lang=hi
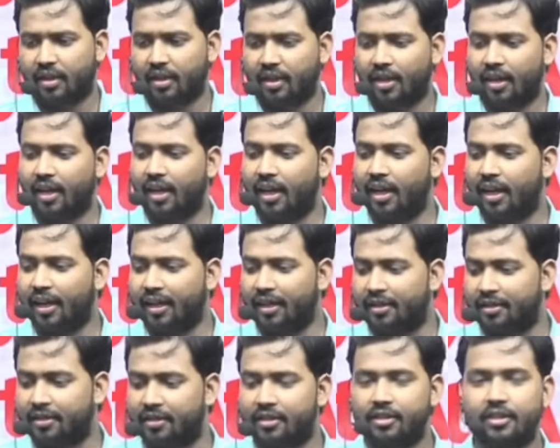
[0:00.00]
हाँ
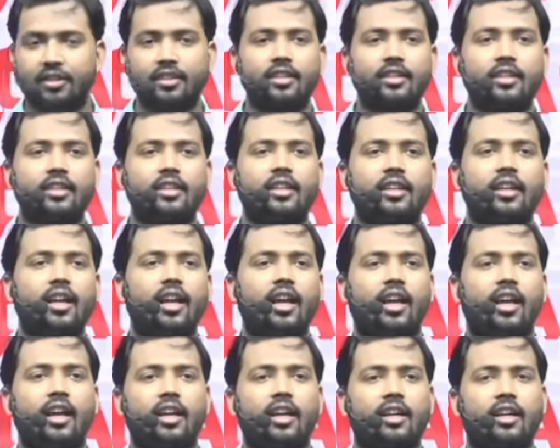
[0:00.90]

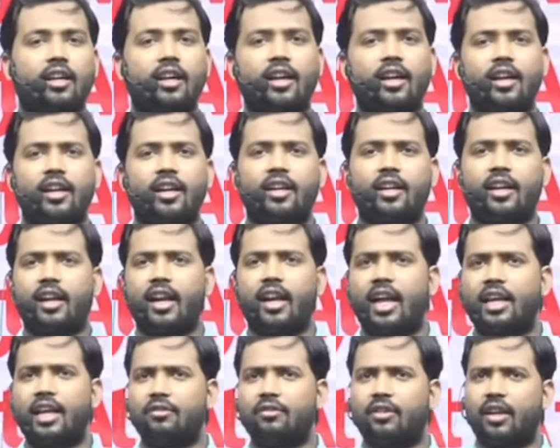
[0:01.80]
करेंट
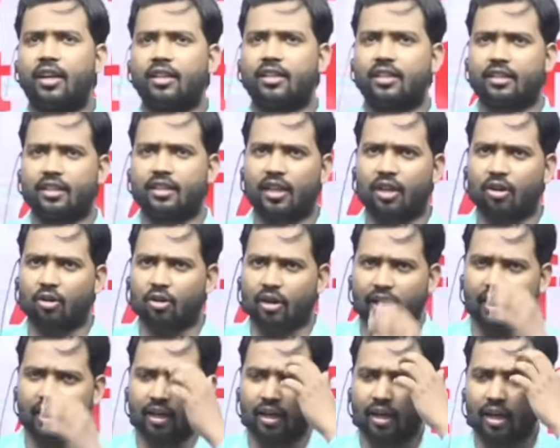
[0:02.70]
लाइव वाले जितने लोग
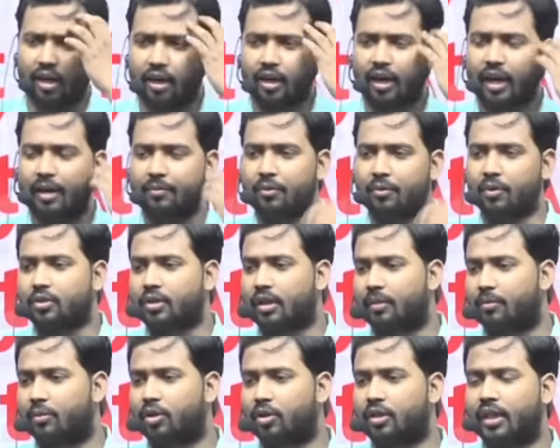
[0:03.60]
हैं और आप लोग
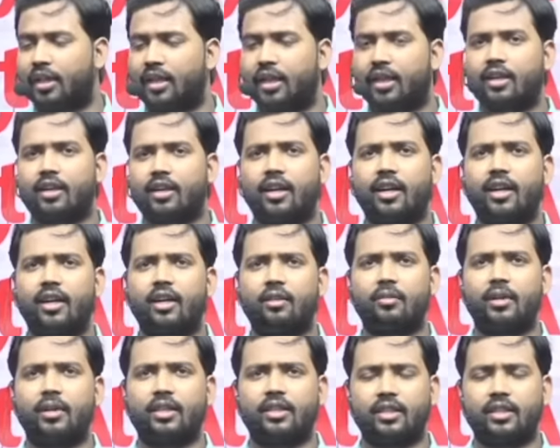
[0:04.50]
सब लोग देखिए करेंट
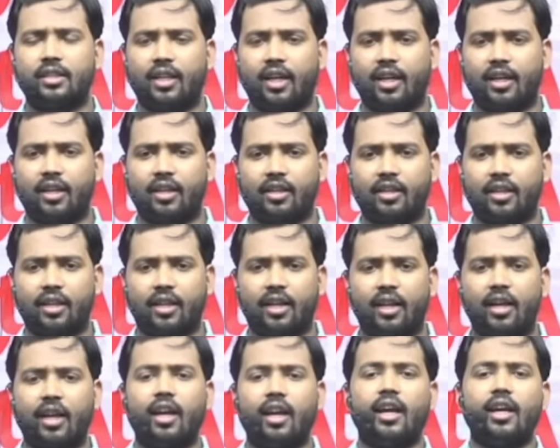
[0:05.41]
में एक चीज ध्यान रखिएगा
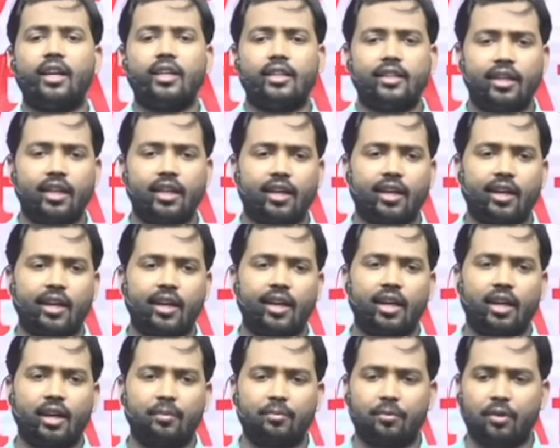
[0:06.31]
ये
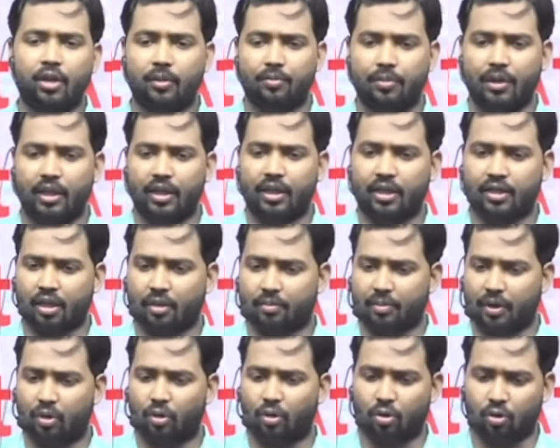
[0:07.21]
करंट आपके एप्लीकेशन
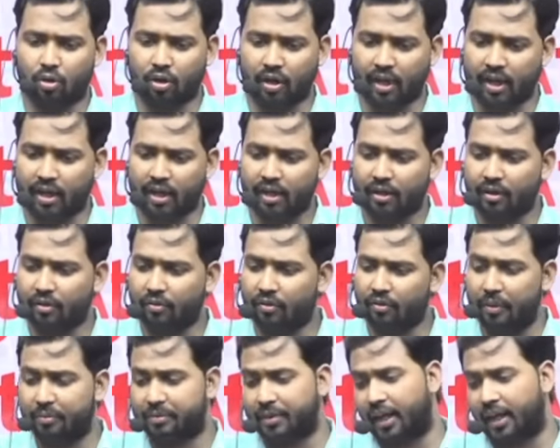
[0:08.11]
पे लोड हो जाएगा
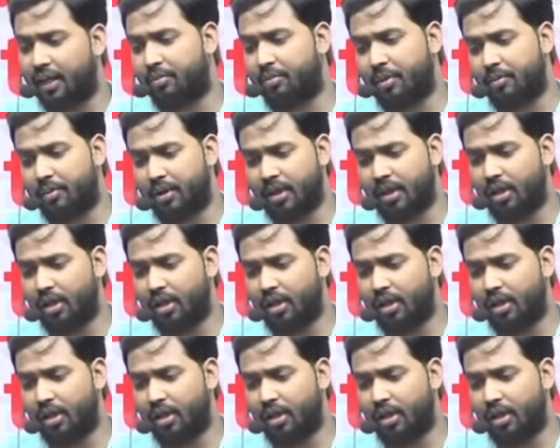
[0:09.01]
वेबसाइट पे भी